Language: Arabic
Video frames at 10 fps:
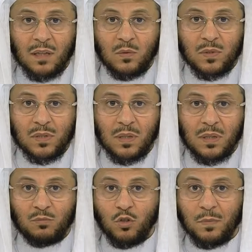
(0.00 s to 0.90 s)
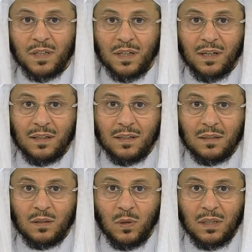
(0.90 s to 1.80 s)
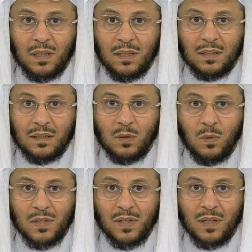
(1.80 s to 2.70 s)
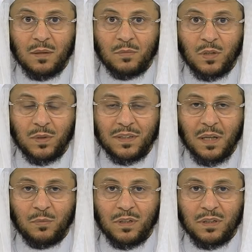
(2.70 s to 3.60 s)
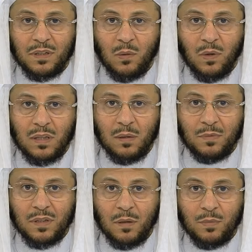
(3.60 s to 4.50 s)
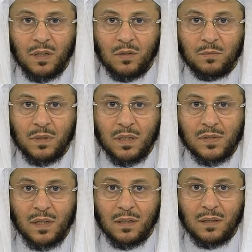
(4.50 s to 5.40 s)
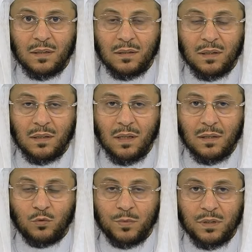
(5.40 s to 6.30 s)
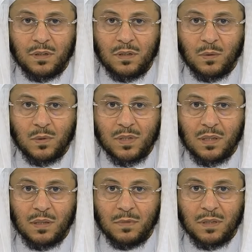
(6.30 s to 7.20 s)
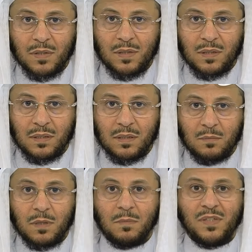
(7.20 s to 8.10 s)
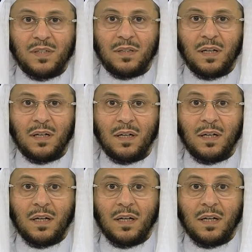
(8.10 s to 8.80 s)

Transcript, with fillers: الله وسلم وبارك عليه وعلى آله وأصحابه والتابعين وعلى من تبعهم بإحسان إلى يوم الدين وسلم تسليما مزيدا.